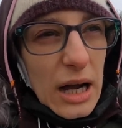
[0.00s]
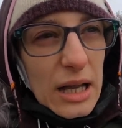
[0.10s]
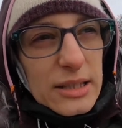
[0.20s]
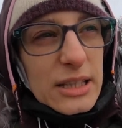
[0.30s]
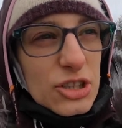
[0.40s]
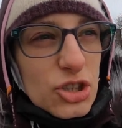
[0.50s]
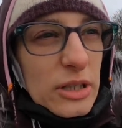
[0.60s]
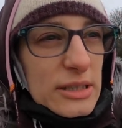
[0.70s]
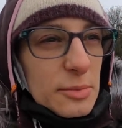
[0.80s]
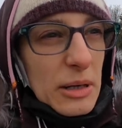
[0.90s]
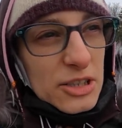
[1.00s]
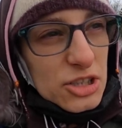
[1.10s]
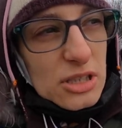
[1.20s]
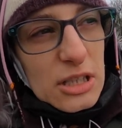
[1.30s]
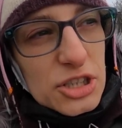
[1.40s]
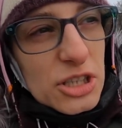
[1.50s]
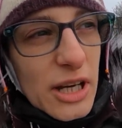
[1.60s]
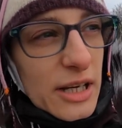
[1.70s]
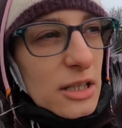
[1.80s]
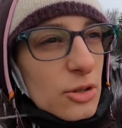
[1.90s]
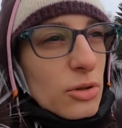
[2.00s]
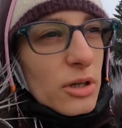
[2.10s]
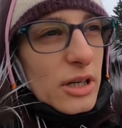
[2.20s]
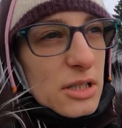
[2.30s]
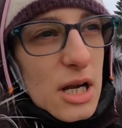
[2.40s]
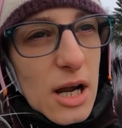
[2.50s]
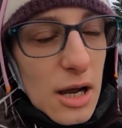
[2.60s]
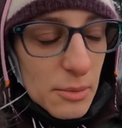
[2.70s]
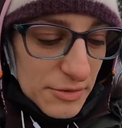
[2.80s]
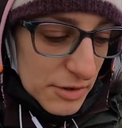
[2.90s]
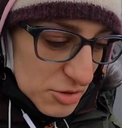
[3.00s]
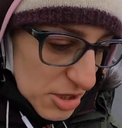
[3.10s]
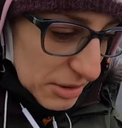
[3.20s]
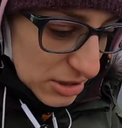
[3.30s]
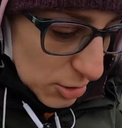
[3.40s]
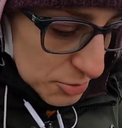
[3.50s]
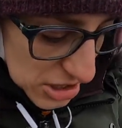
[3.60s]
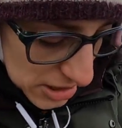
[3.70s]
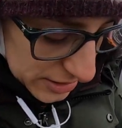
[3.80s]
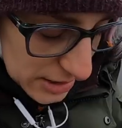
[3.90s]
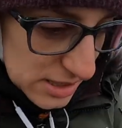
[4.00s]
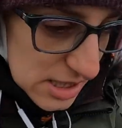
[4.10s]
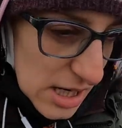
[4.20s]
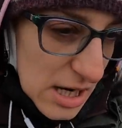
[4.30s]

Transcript: ale też do nas ma iść ten śnieg, na który ja czekam. Ja wiem, że będę go przeklinać,